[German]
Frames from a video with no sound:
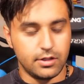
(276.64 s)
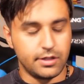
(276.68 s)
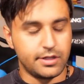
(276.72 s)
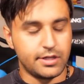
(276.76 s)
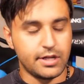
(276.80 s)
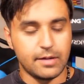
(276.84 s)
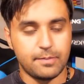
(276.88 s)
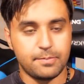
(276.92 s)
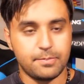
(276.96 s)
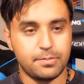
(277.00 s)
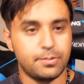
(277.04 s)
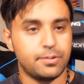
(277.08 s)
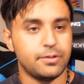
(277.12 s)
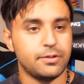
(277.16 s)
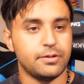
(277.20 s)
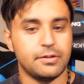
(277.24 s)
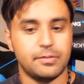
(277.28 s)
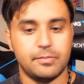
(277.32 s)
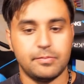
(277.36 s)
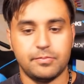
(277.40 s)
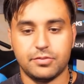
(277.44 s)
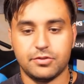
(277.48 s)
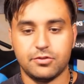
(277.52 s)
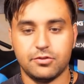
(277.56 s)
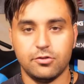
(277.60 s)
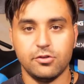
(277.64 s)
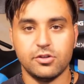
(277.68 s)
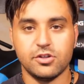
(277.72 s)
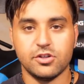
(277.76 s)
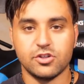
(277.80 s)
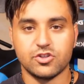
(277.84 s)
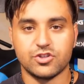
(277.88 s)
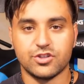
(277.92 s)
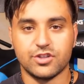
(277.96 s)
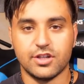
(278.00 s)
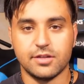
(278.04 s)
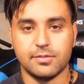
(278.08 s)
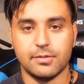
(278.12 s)
Ich habe
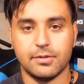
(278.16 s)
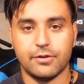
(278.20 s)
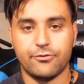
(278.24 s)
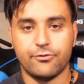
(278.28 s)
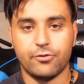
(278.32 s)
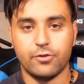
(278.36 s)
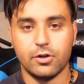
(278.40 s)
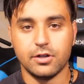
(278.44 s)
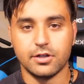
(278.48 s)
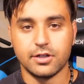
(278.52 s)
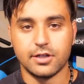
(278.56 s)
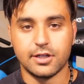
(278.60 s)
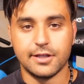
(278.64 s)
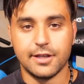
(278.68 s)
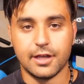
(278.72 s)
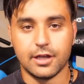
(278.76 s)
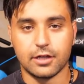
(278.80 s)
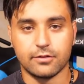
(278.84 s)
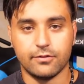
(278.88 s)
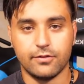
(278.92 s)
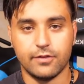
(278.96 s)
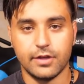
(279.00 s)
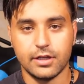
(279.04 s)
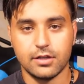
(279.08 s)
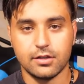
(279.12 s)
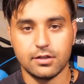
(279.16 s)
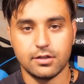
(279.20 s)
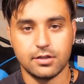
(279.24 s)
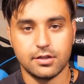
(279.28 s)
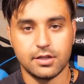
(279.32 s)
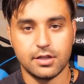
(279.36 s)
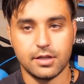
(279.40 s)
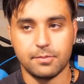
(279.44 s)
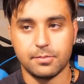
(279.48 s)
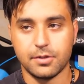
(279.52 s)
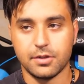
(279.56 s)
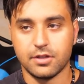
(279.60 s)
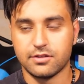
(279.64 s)
psychisch, sag ich mal, vollen Knack weg.
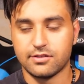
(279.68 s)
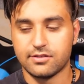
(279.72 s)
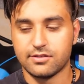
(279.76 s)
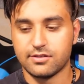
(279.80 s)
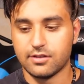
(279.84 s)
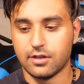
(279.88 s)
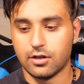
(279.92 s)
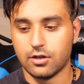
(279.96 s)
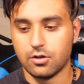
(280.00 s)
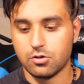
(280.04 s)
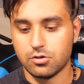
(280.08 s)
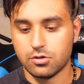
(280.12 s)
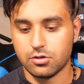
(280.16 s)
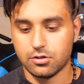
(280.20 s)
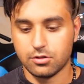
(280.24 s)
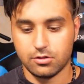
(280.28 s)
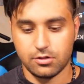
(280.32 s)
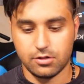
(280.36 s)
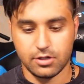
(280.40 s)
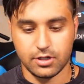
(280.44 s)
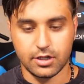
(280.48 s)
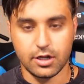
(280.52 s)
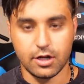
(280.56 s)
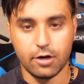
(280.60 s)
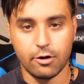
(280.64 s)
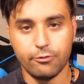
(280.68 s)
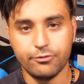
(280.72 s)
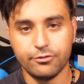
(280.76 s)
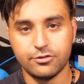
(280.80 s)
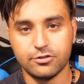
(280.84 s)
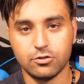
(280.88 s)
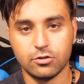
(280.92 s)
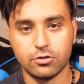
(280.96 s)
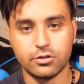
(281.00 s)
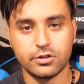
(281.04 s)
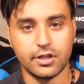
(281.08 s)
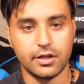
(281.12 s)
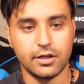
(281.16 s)
Ich habe jetzt auch eine
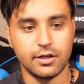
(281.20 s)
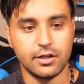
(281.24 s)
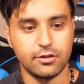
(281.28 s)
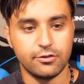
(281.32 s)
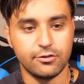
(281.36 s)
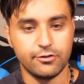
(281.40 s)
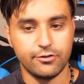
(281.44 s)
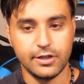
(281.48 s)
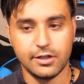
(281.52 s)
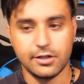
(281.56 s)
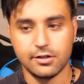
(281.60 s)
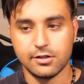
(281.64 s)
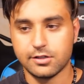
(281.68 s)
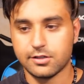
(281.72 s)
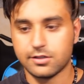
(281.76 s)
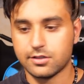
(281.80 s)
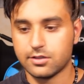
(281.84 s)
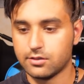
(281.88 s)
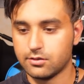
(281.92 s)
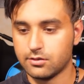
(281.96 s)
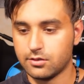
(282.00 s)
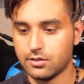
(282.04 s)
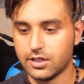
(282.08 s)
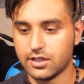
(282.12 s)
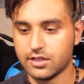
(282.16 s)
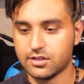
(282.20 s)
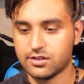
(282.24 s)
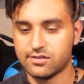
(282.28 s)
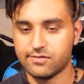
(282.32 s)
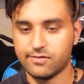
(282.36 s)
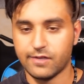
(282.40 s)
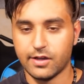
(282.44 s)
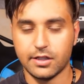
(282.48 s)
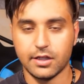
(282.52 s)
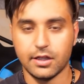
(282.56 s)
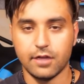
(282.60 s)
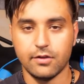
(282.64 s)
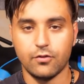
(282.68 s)
Kaufsucht dann entwickelt, nach
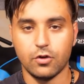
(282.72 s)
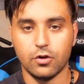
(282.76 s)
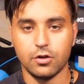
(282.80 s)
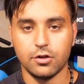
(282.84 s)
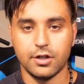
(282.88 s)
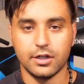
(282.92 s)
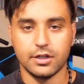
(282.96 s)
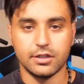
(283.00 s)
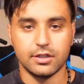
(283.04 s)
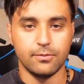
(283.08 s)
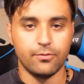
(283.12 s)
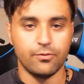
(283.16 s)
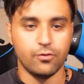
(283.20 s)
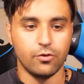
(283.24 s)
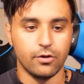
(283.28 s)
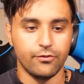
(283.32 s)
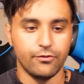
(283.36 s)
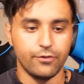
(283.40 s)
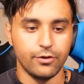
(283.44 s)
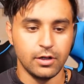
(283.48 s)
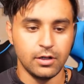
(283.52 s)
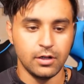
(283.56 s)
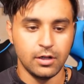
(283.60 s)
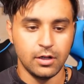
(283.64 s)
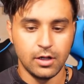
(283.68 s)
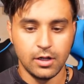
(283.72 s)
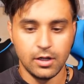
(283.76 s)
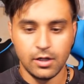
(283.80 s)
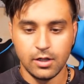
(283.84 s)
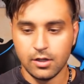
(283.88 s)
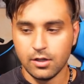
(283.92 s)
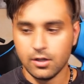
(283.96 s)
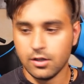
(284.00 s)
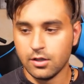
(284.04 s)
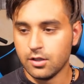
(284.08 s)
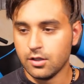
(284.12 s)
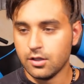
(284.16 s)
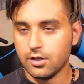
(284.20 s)
zwei, drei Wochen nach dem Vorfall.
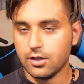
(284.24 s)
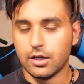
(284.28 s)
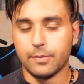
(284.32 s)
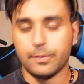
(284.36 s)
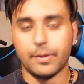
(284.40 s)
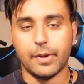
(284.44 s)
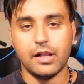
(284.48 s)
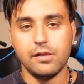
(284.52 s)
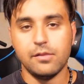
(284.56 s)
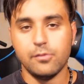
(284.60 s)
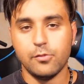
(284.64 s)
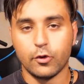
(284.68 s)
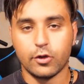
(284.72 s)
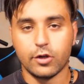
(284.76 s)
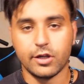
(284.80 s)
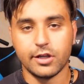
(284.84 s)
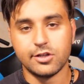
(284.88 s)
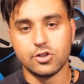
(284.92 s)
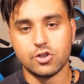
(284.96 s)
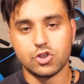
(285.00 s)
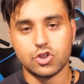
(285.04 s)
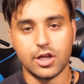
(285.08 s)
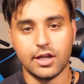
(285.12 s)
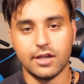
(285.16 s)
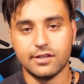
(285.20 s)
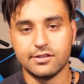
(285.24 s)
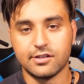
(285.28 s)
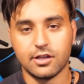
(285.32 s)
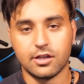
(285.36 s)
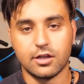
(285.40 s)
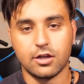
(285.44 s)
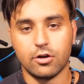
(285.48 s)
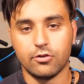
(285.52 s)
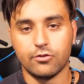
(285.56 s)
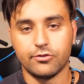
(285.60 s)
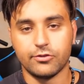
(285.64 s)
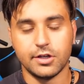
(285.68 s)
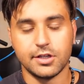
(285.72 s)
Habe allen möglichen Scheiß
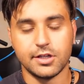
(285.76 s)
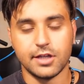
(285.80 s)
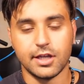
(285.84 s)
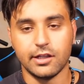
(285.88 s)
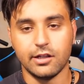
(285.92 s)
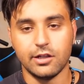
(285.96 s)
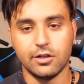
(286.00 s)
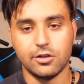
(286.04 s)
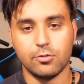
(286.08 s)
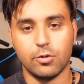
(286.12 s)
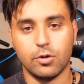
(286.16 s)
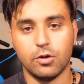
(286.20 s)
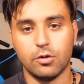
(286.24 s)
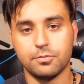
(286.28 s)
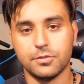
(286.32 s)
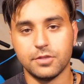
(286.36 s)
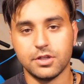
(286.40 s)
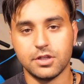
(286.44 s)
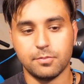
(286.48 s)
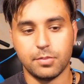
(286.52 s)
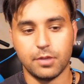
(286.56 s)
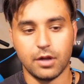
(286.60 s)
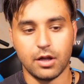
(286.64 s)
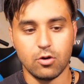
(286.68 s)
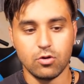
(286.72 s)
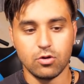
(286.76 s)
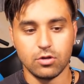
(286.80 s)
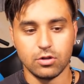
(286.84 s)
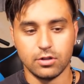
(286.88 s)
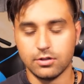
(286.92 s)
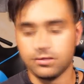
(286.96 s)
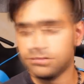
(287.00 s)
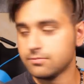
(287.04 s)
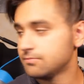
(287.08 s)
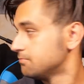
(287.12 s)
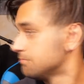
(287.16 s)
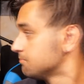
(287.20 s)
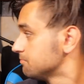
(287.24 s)
gekauft, den ich eigentlich überhaupt nicht
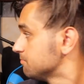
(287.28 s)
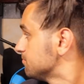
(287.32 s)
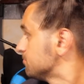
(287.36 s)
brauche.